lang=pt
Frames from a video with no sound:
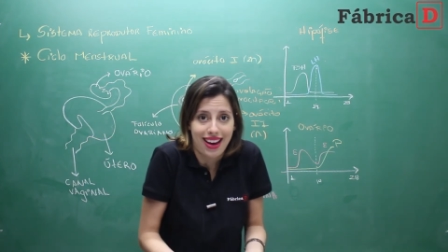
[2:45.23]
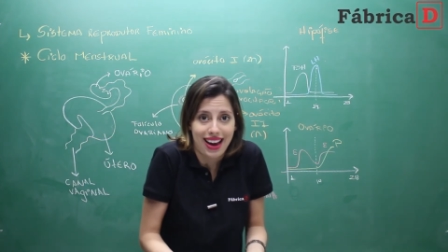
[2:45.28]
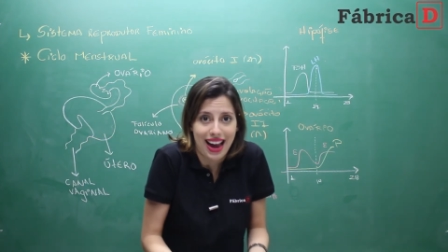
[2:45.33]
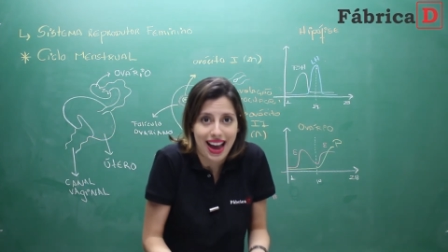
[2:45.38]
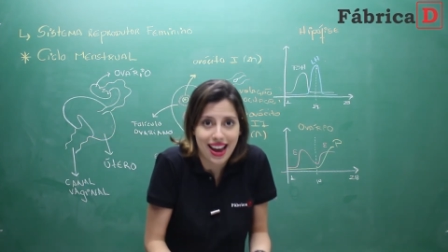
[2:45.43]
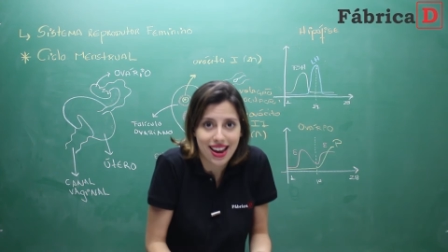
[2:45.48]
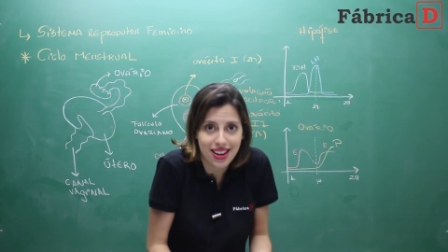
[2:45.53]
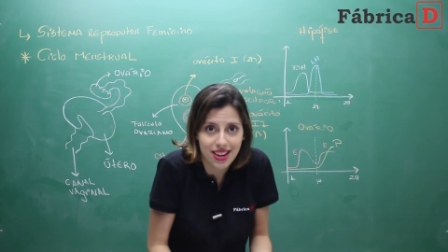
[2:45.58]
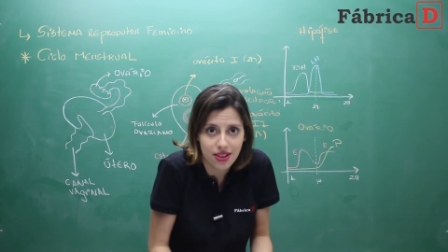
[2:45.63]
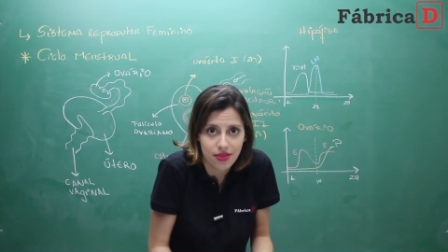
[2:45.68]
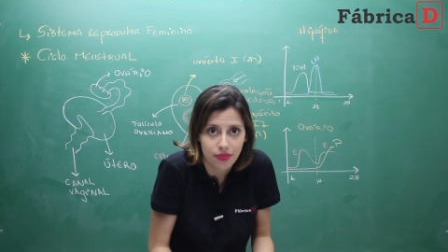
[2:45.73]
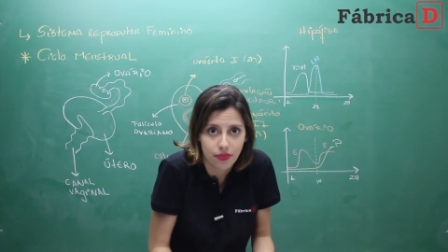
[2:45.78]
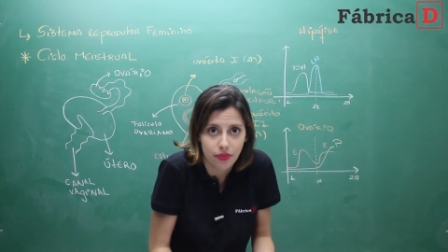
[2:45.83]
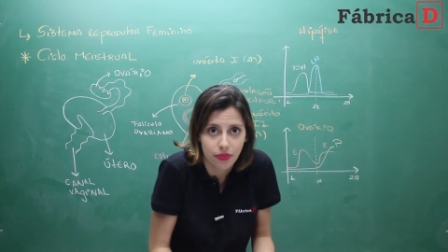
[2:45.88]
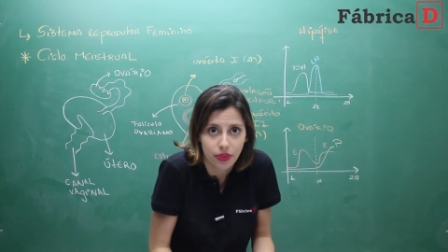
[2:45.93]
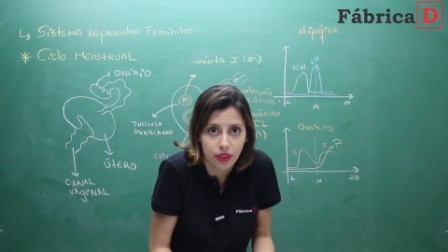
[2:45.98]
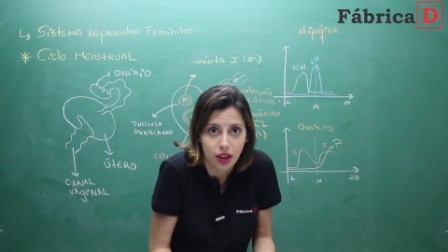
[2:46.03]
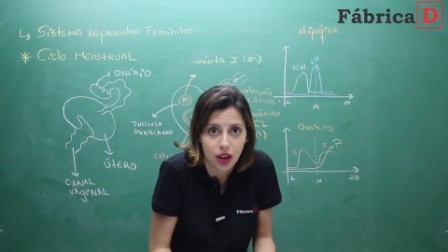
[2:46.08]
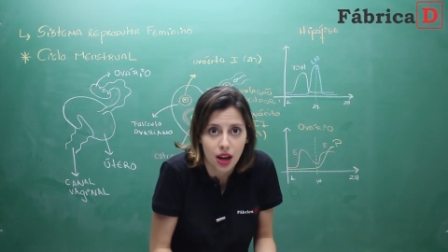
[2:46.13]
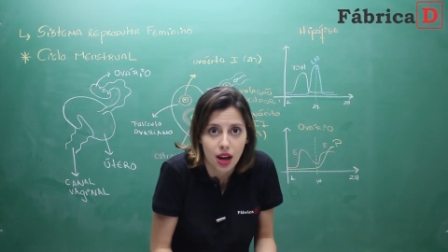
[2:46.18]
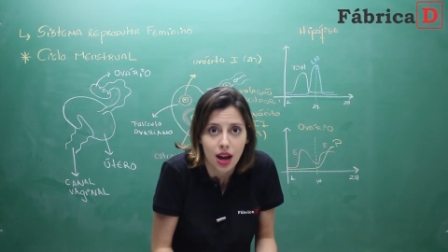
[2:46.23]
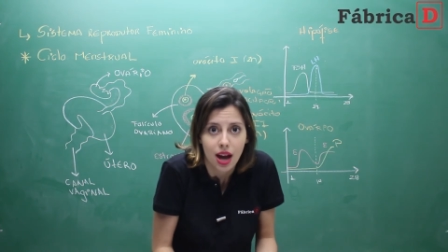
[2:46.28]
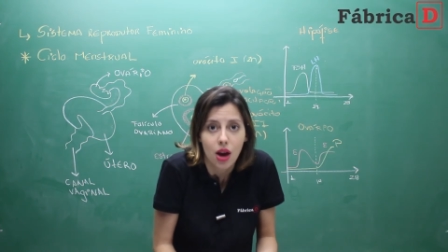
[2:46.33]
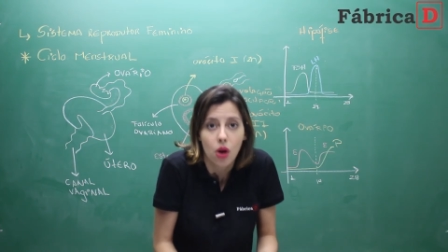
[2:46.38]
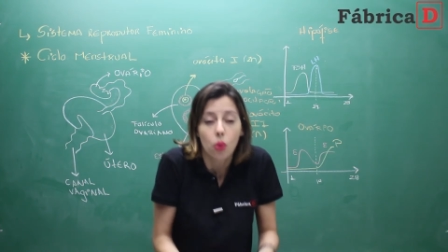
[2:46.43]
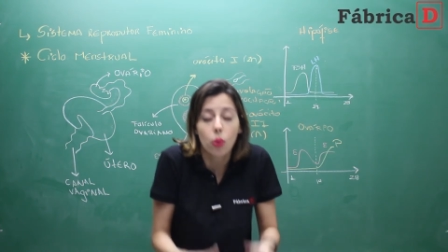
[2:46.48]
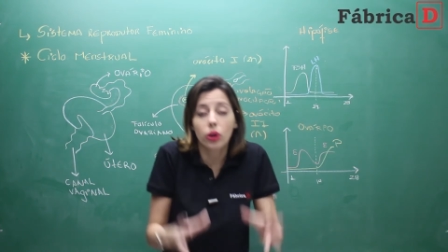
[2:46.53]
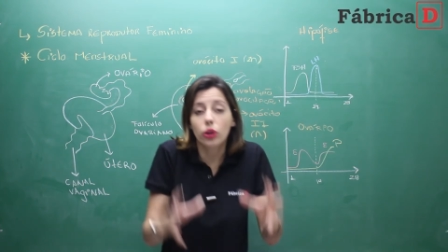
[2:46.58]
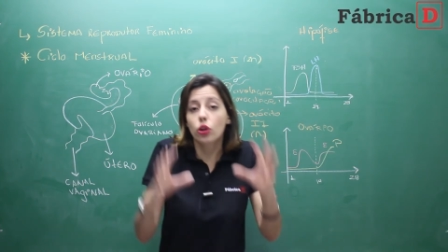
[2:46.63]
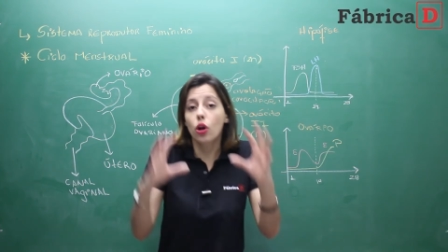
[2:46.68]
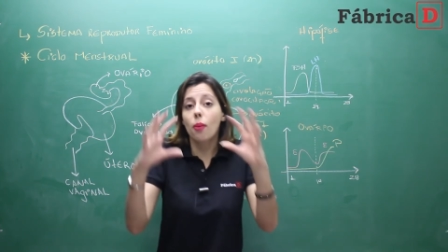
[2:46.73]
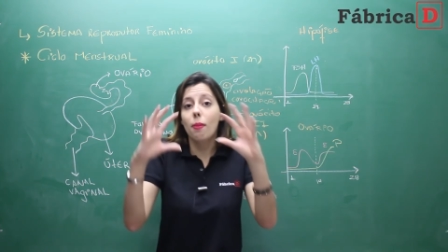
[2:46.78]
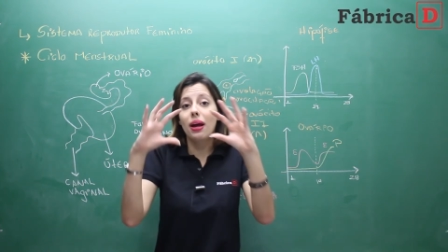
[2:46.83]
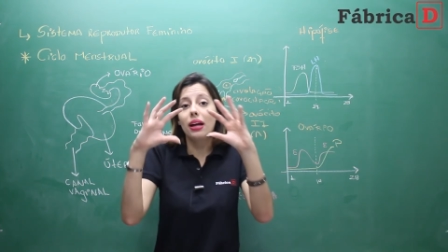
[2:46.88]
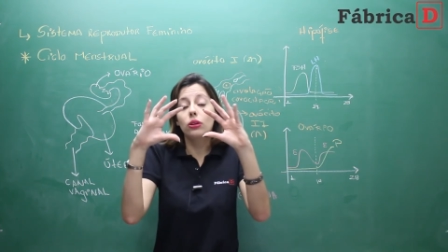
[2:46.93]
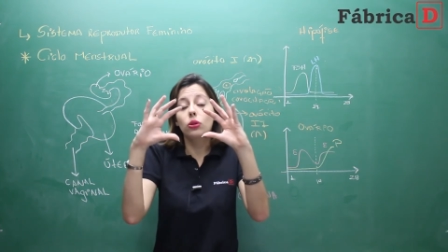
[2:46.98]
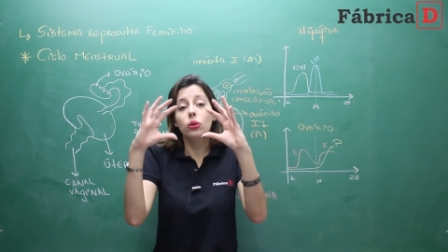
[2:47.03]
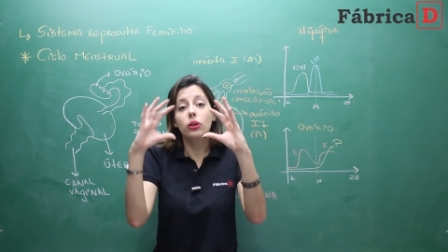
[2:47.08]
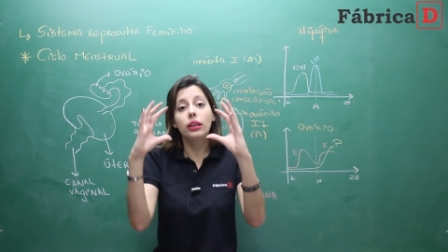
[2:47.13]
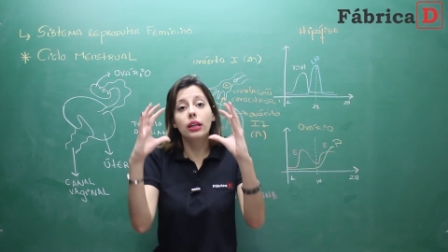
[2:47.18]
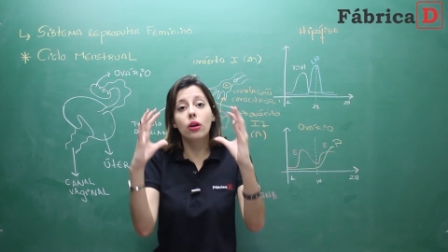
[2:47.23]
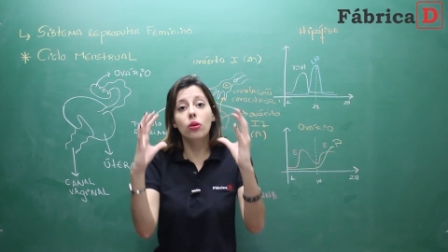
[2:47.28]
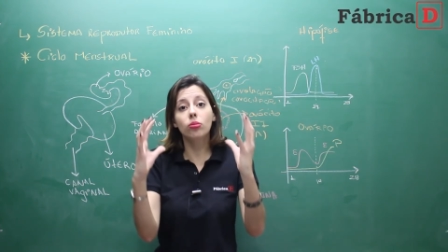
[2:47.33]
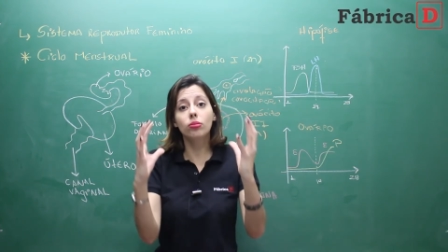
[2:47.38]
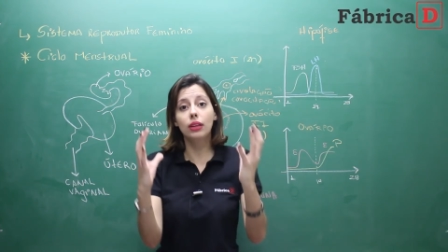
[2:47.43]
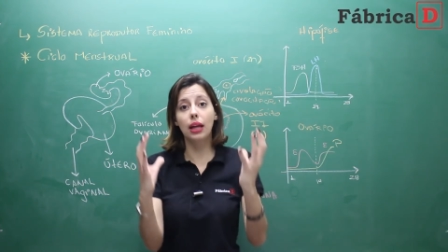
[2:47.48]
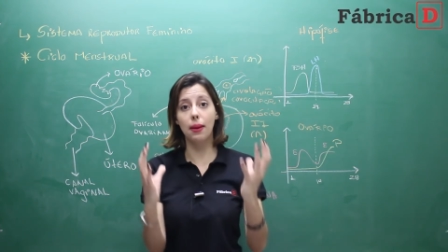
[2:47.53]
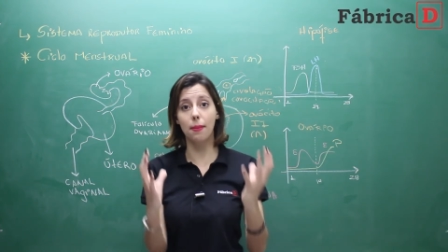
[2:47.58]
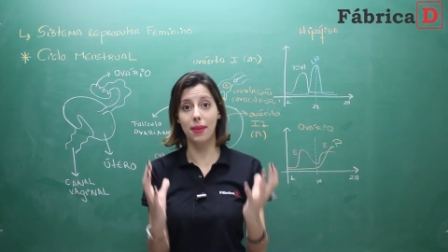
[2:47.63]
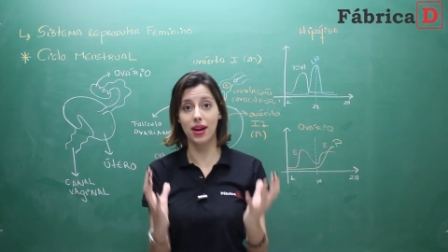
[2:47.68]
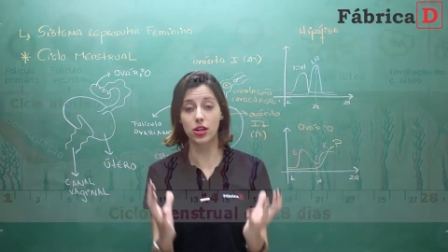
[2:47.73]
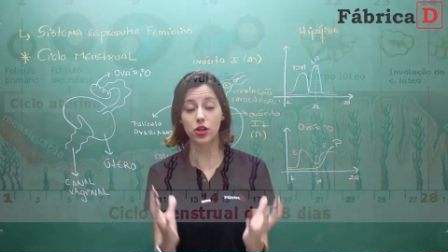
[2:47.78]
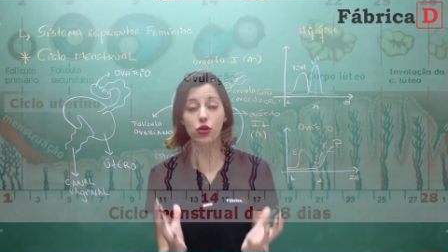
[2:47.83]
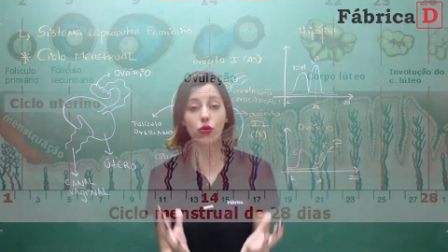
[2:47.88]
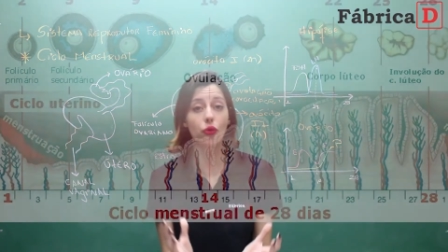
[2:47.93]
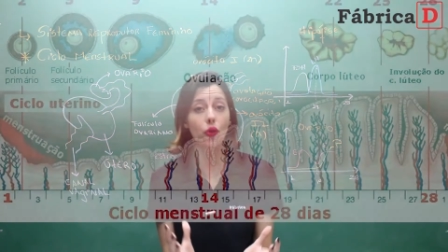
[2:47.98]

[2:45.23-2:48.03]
cai, o endométrio não tem mais